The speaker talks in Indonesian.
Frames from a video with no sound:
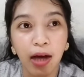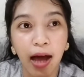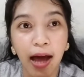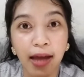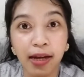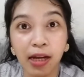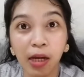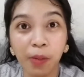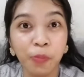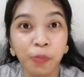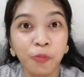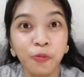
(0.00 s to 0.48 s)

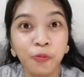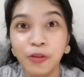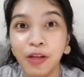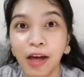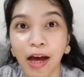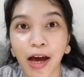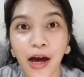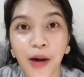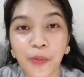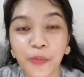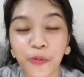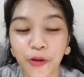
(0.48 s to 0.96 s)
anak
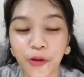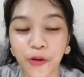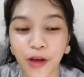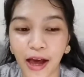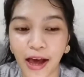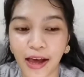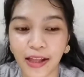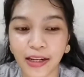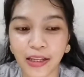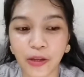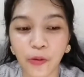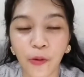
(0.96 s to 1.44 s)
muda
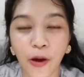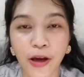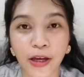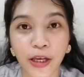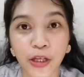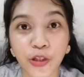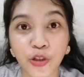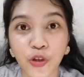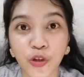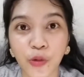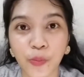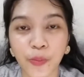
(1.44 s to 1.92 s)
bukan ini
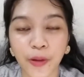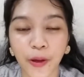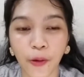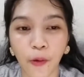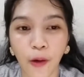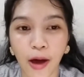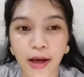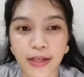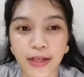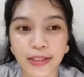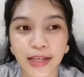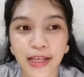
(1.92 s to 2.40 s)
wanginya cukup
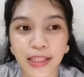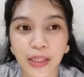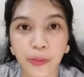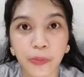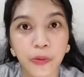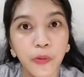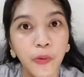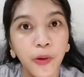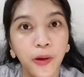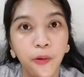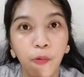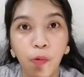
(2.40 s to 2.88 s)
dewasa
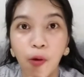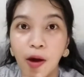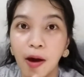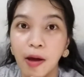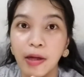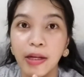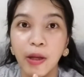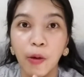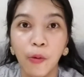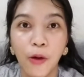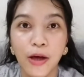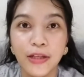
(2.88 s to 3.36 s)
tapi
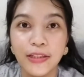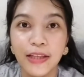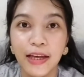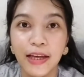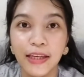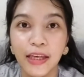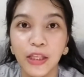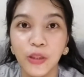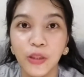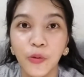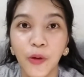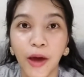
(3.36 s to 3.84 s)

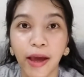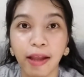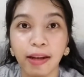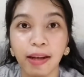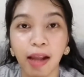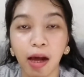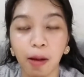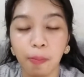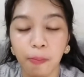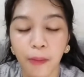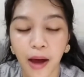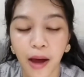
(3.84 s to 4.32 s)
dewasanya tuh
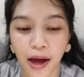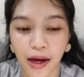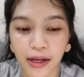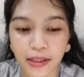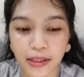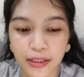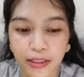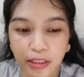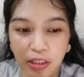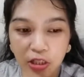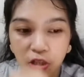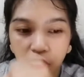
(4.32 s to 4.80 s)
enak
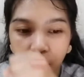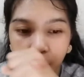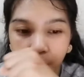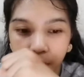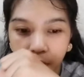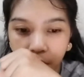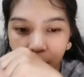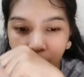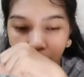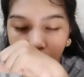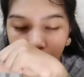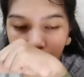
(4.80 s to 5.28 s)
banget
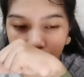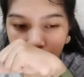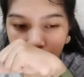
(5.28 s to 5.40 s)
dicium gitu